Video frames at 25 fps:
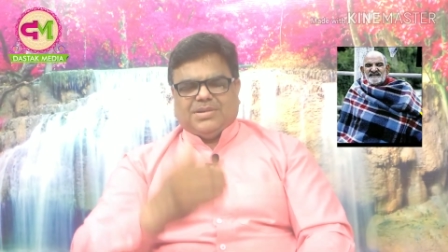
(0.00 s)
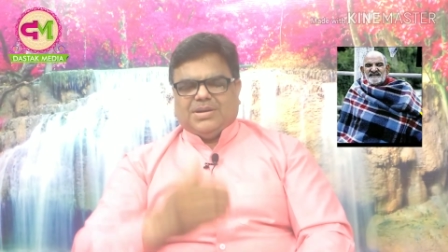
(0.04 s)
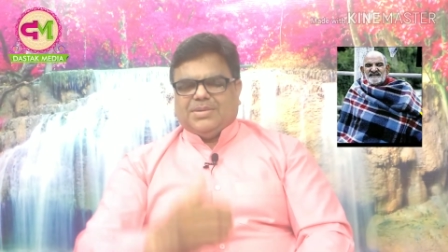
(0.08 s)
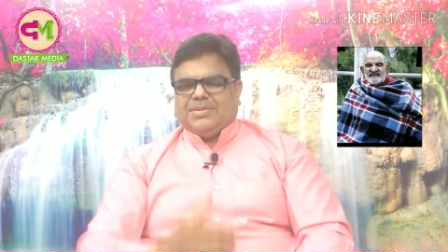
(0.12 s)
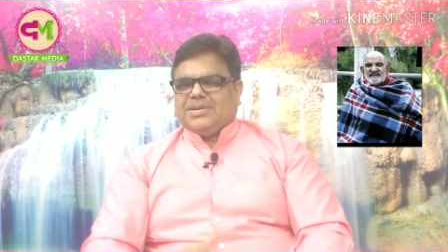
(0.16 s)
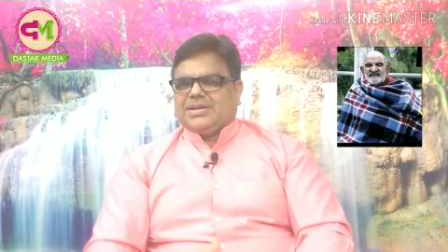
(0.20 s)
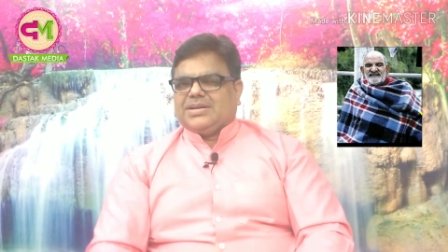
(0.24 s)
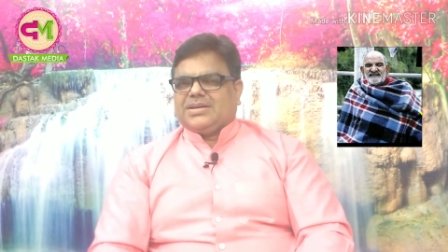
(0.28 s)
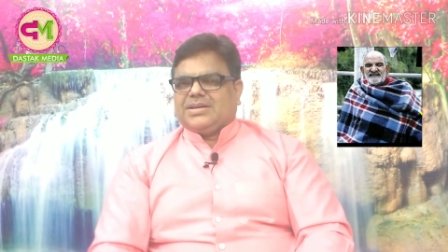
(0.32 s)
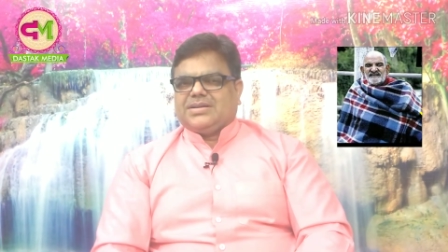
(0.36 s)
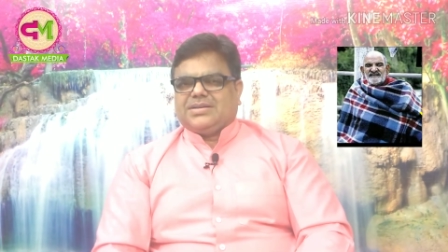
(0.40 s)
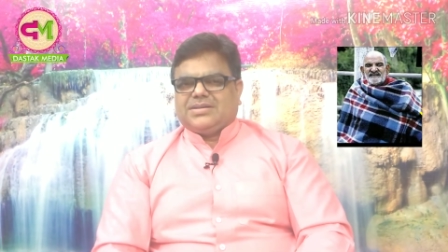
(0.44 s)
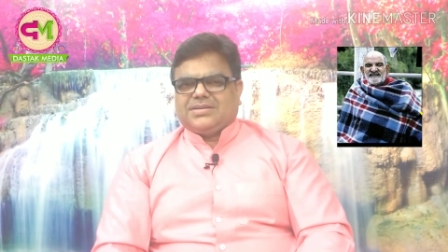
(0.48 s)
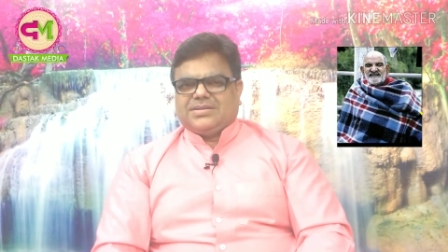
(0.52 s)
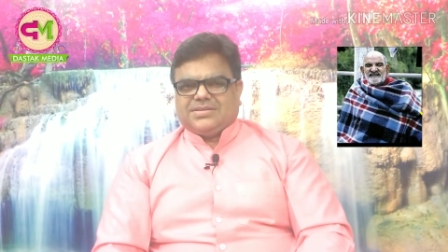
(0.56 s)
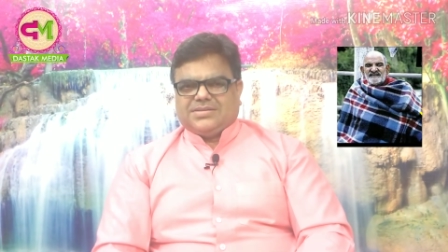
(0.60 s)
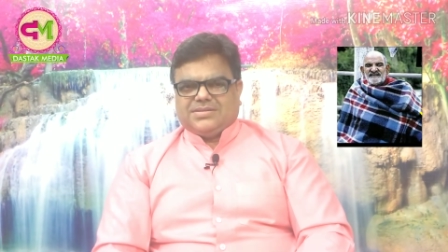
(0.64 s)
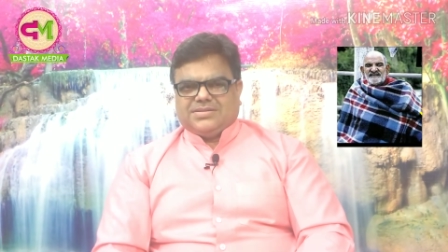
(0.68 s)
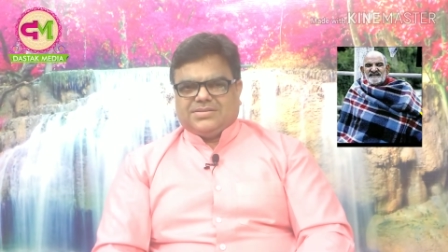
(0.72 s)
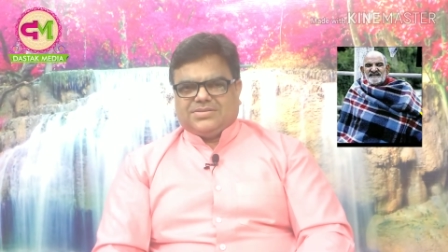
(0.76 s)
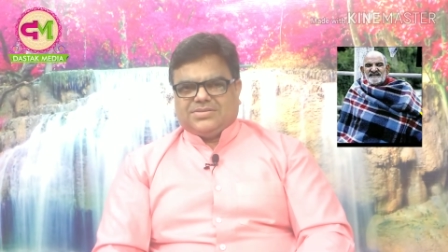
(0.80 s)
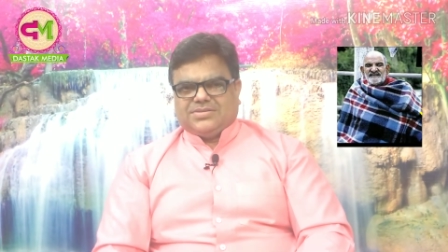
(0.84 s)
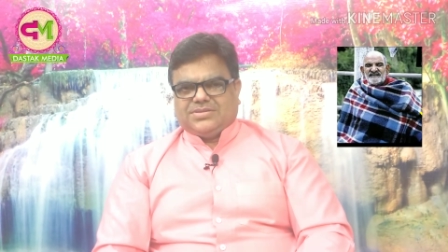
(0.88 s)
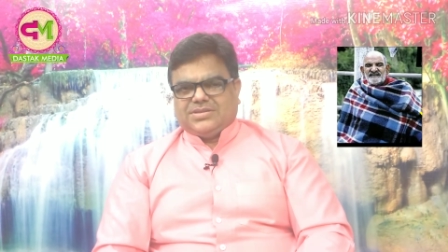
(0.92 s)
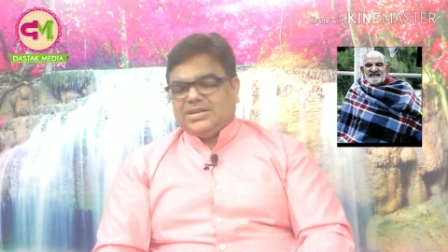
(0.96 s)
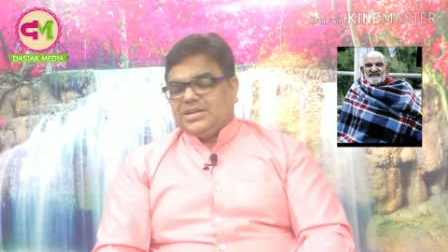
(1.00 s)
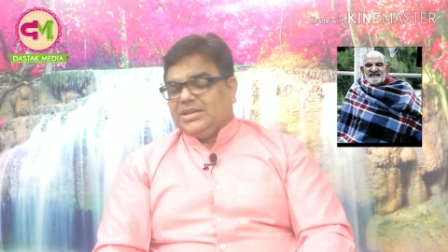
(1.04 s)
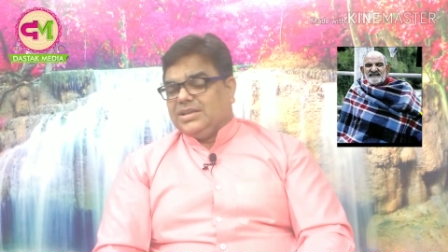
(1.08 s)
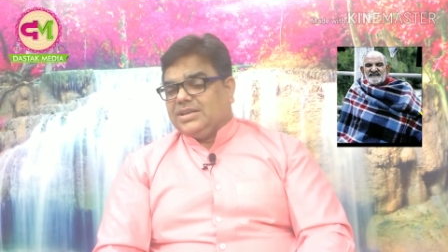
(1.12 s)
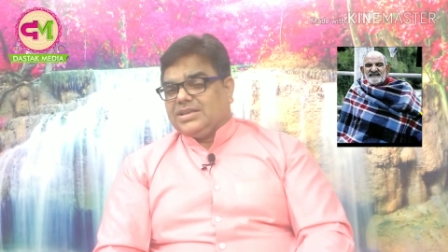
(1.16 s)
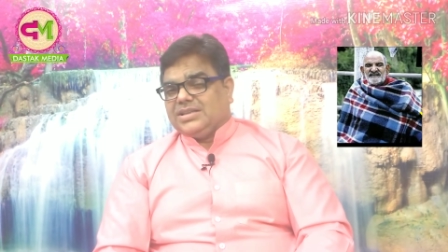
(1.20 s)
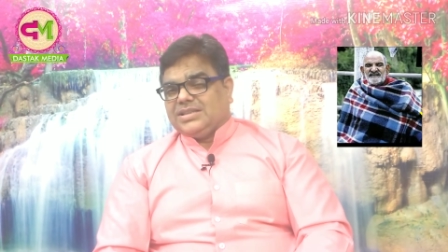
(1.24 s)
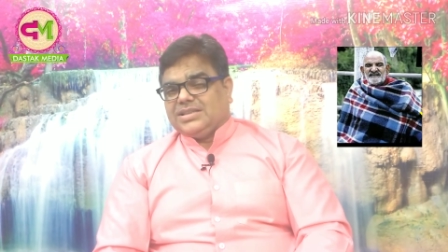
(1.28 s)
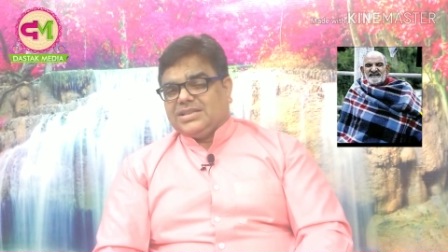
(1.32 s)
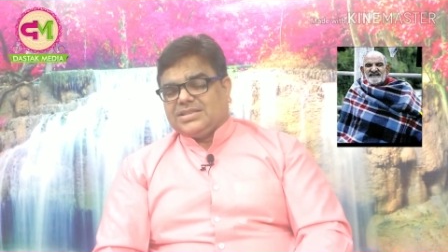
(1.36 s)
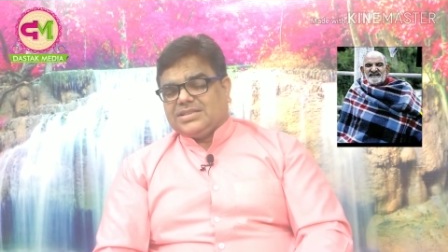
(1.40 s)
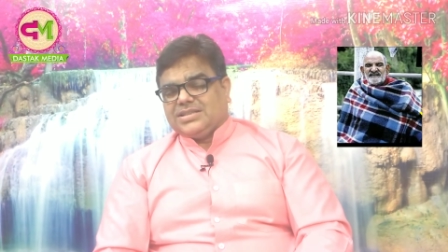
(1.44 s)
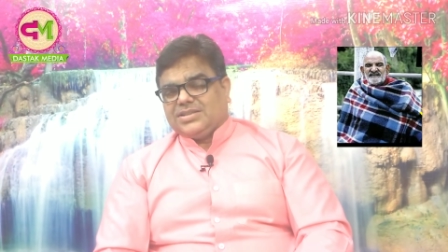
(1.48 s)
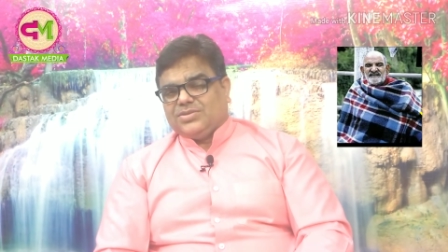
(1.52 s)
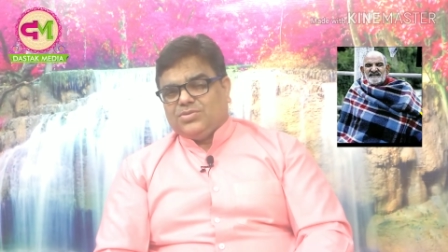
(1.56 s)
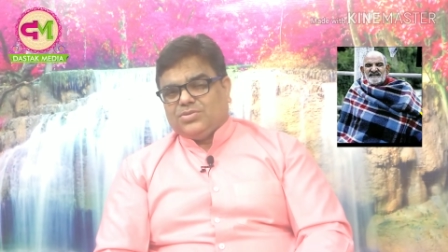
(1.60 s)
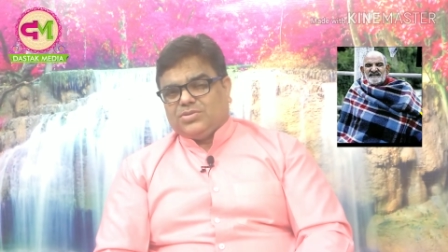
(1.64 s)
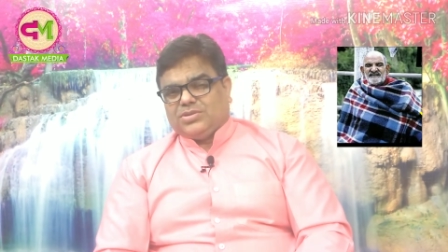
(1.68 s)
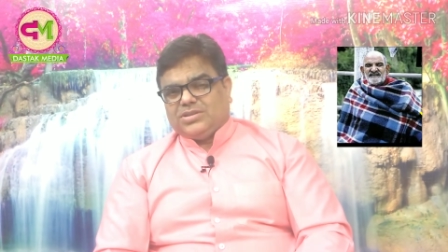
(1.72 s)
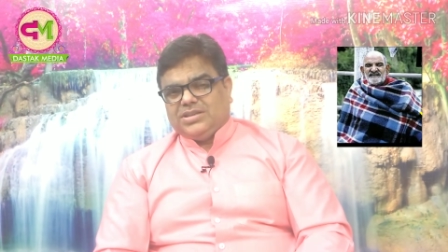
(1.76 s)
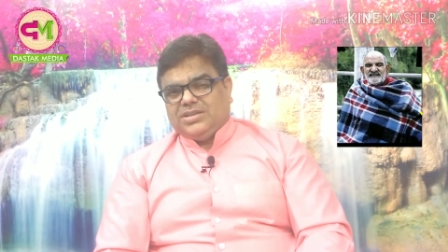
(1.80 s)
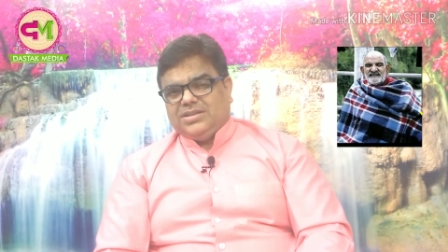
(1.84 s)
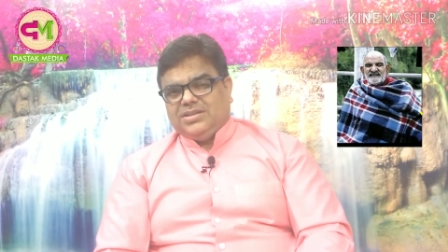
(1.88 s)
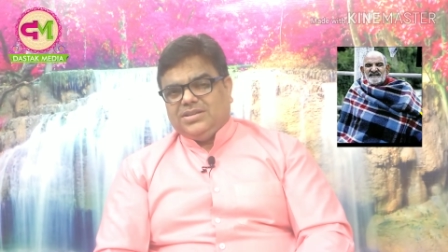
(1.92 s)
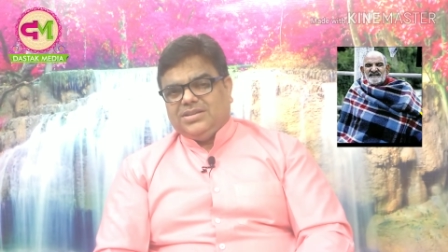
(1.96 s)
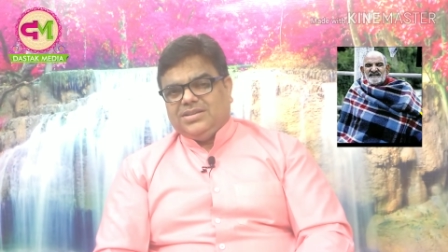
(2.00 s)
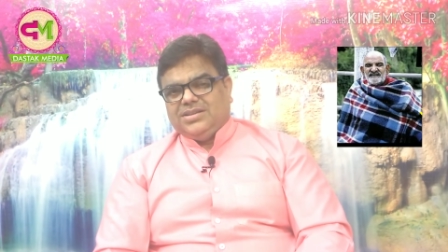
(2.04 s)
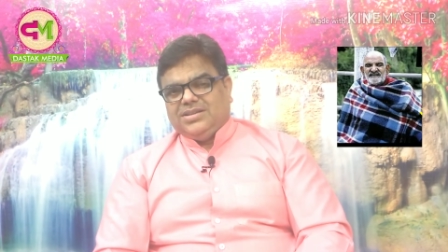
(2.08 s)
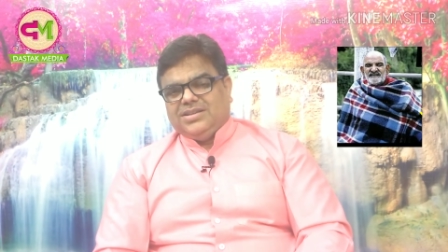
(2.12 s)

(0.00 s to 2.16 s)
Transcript: बाबा श्रेणी के दर्शन होते